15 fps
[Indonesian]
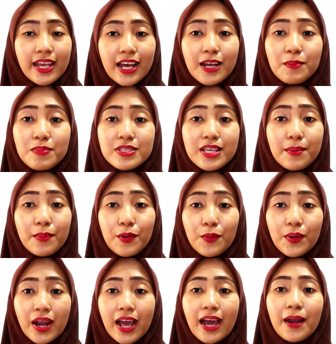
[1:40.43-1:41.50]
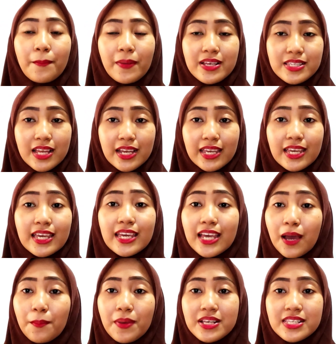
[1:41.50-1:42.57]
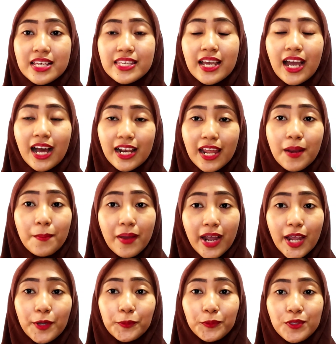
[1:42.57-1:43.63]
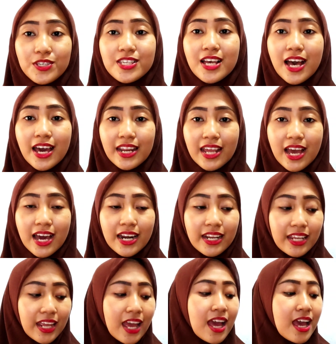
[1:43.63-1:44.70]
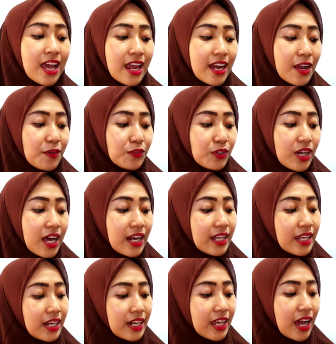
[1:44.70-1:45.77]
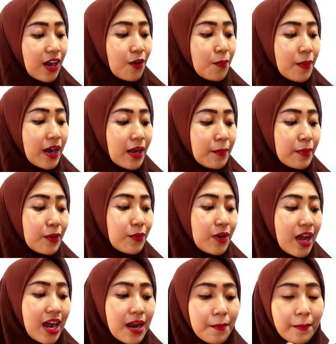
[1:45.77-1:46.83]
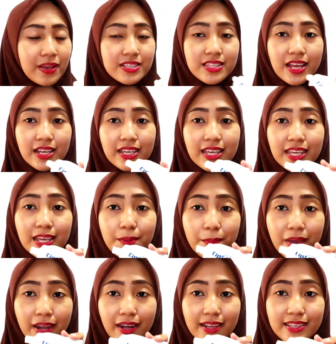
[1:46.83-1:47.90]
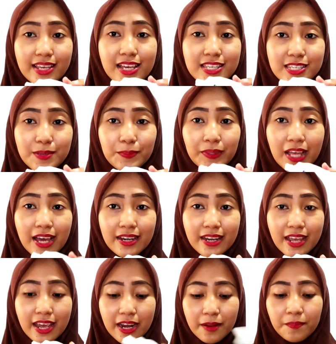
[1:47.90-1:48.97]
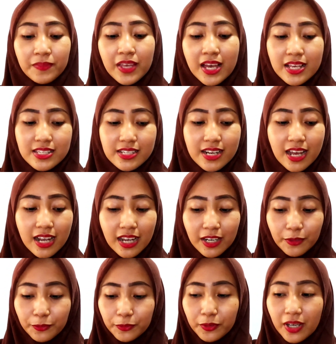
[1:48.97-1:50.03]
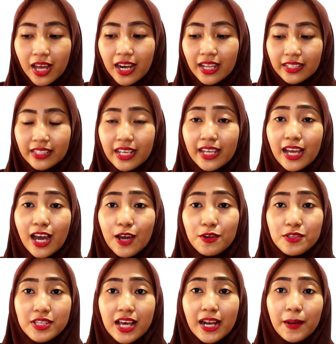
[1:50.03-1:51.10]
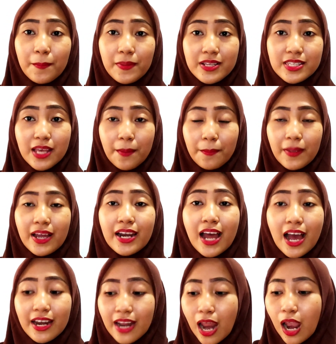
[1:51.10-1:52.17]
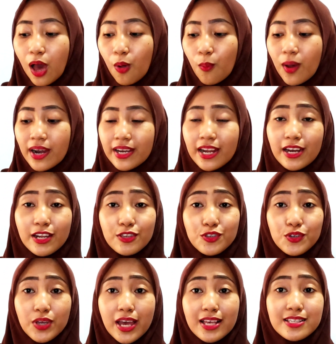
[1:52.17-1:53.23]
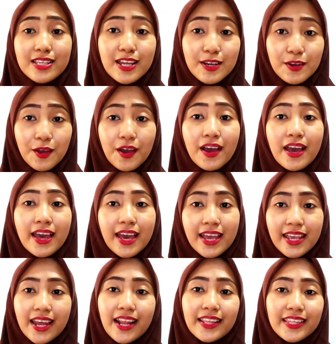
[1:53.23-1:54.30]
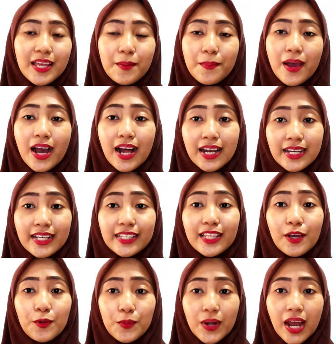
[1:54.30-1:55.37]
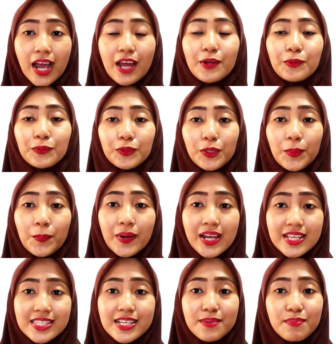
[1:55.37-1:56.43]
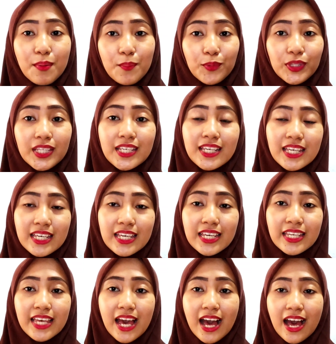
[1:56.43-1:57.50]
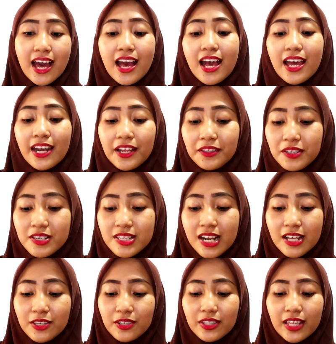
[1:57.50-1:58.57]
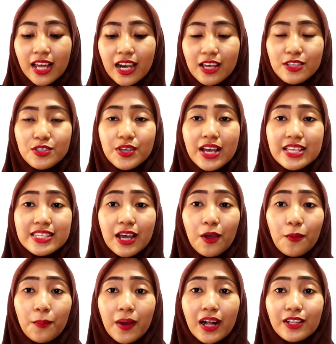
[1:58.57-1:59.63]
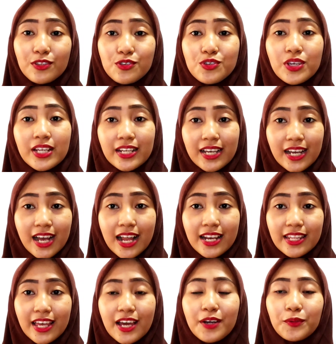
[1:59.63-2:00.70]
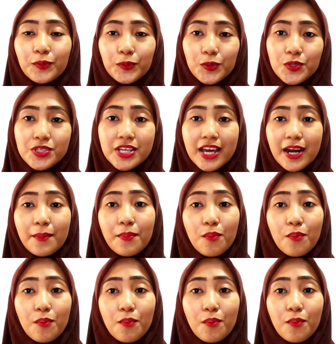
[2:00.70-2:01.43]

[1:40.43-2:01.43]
Kalian bisa menggunakan pasta gigi yang biasanya kalian pakai untuk sehari-hari. Nah untuk kali ini aku bakal menggunakan pasta gigi mereknya Ciptaden. Sedangkan untuk alatnya yang harus kalian persiapkan adalah wadah dan juga sendok yang nantinya bakalan kita gunakan untuk meracik pemutih giginya. Nah terus selanjutnya langsung aja aku bakal tunjukin ke kalian untuk cara cara